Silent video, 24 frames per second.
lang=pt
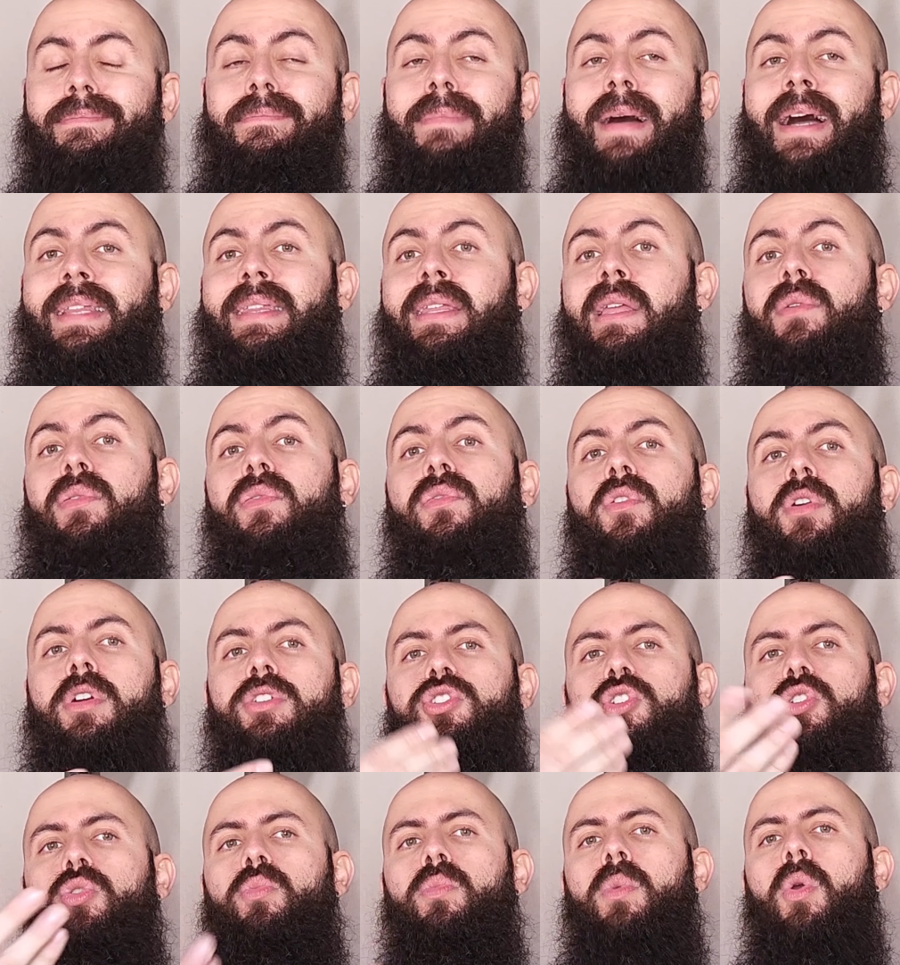bater
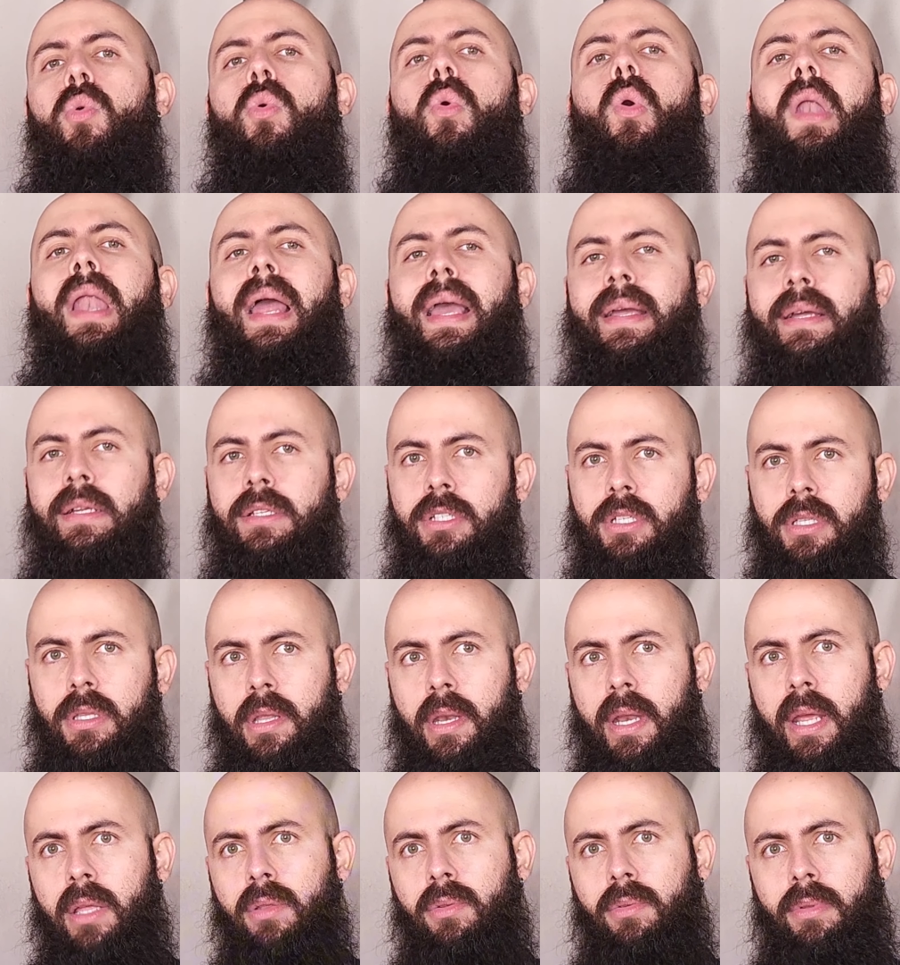forte no meu colega de
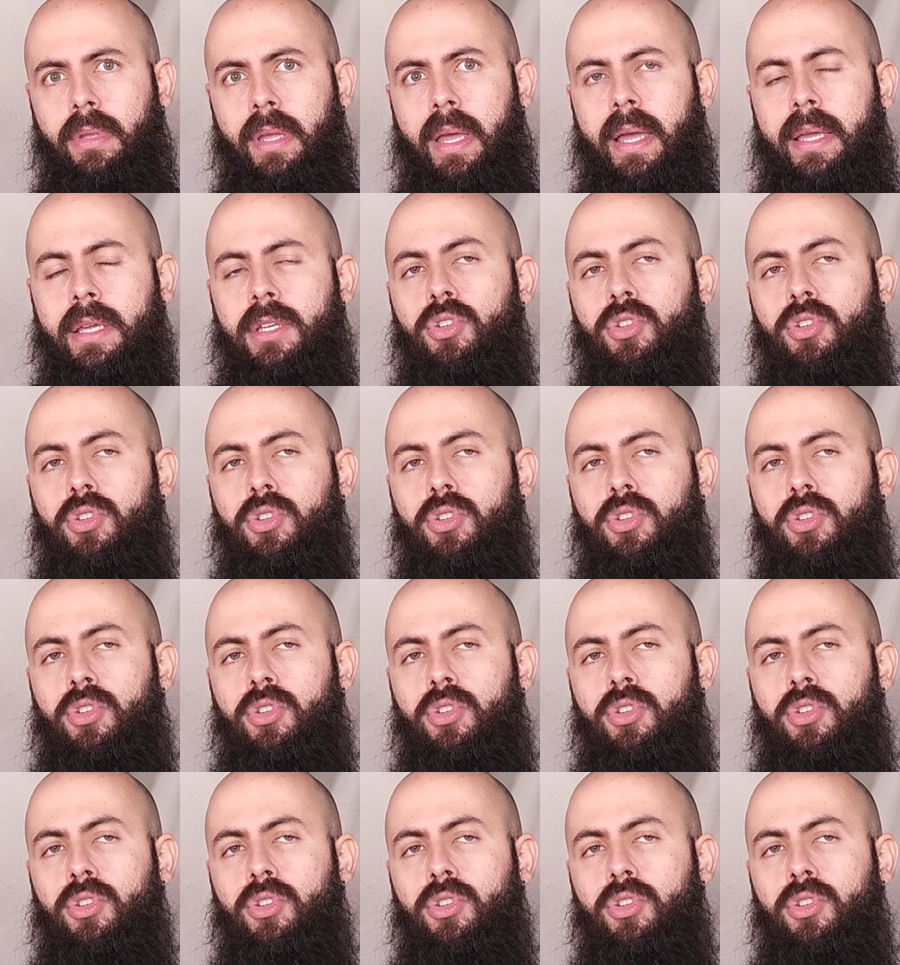treino, tá?